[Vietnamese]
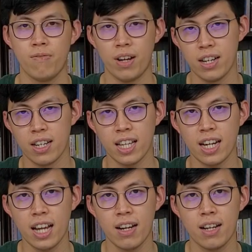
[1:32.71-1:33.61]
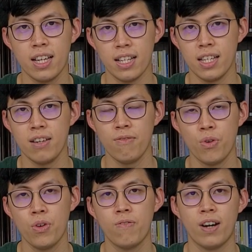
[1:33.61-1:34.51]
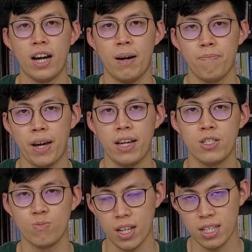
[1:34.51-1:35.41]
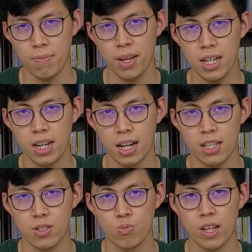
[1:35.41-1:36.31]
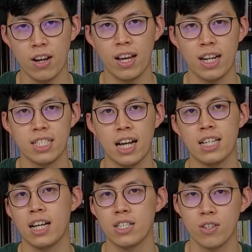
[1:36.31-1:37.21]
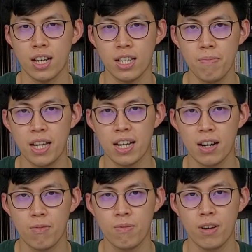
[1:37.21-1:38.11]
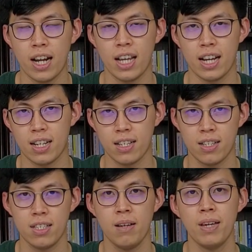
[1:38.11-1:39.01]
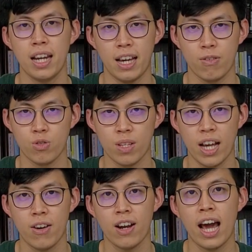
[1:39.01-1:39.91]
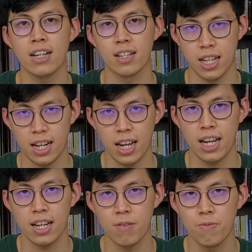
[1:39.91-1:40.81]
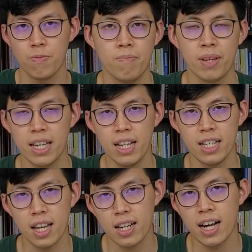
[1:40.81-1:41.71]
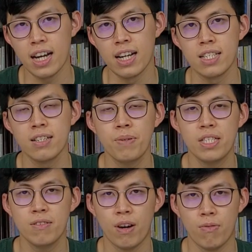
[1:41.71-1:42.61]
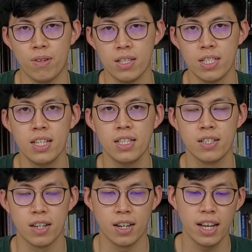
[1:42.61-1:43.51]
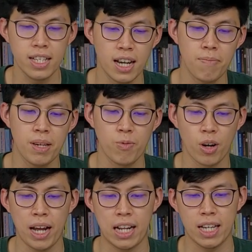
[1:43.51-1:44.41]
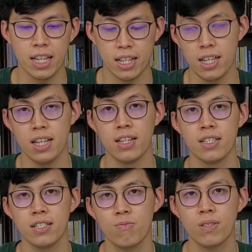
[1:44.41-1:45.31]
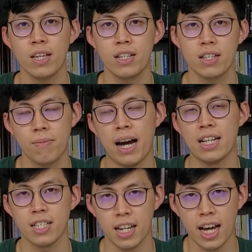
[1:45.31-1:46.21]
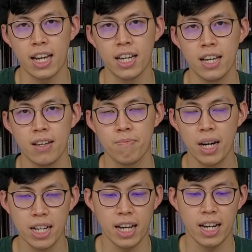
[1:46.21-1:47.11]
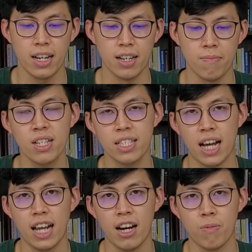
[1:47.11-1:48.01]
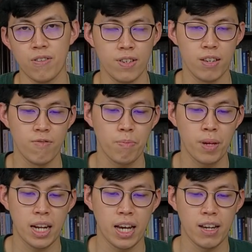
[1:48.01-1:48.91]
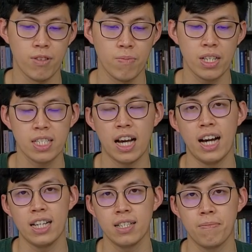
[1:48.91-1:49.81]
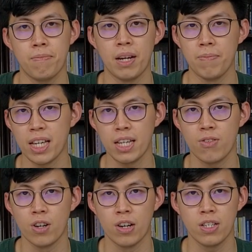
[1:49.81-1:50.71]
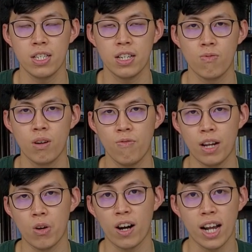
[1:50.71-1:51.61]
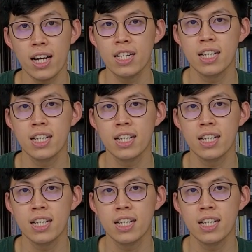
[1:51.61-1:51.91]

và nhờ cái tính năng là hiển thị volt và ampere chúng ta sẽ biết được là chúng ta có đang sạc nhanh cho các thiết bị hay không hay là thiết bị này của chúng ta có đang được sạc nhanh hay không mình nghĩ là tất cả những pin dự phòng ở trên thị trường nên trang bị một cái màn hình hiển thị được những thông tin cơ bản như thế này bất kể là ở mức giá nào bởi vì viên pin này với mức giá 270.000 của nó thì cũng không phải là quá đắt